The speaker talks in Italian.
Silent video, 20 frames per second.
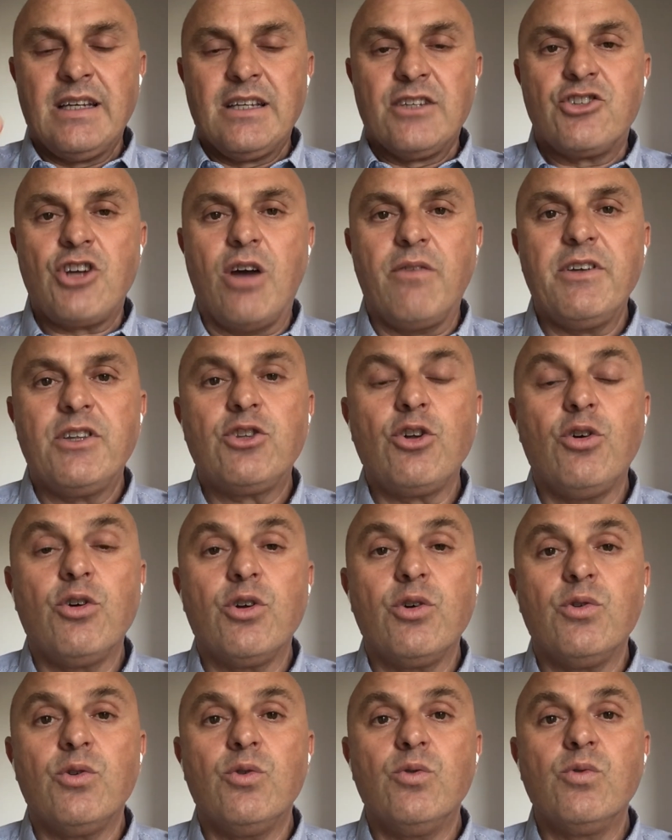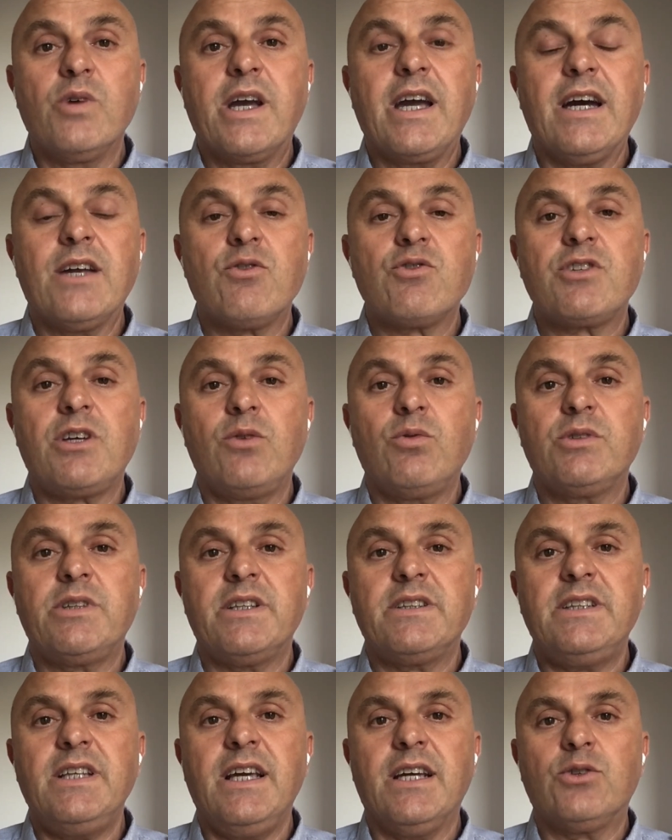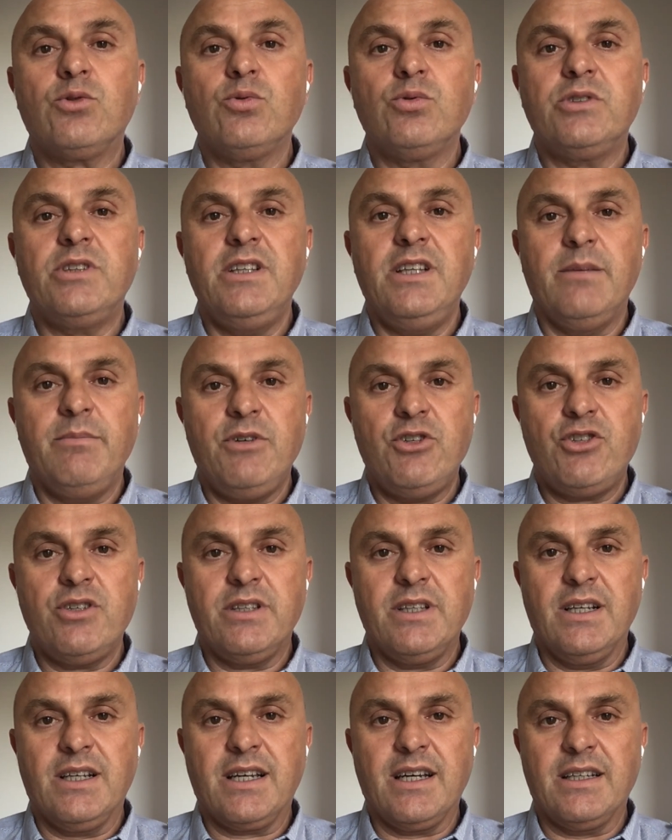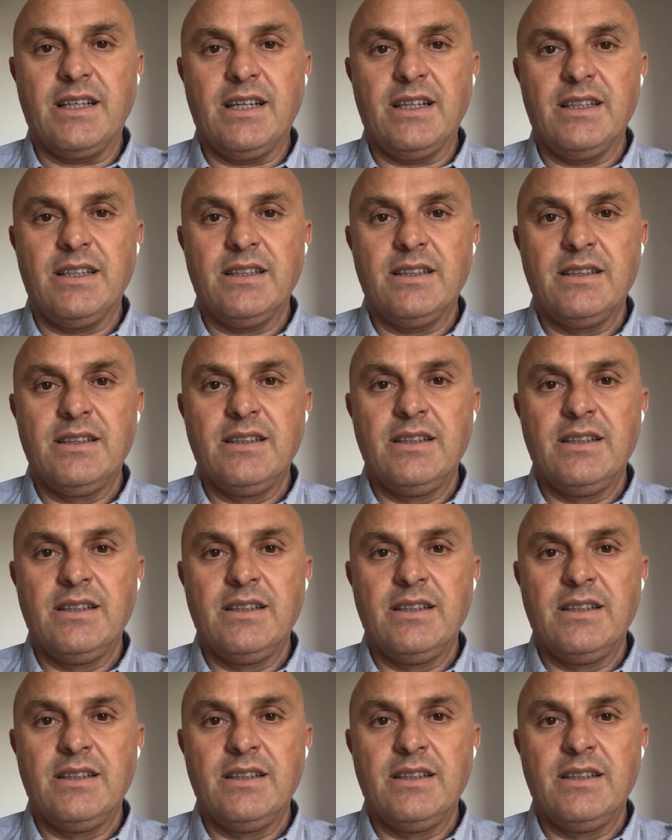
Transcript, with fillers: Ciao Vittorio, un caro saluto a te e a tutti gli amici del canale.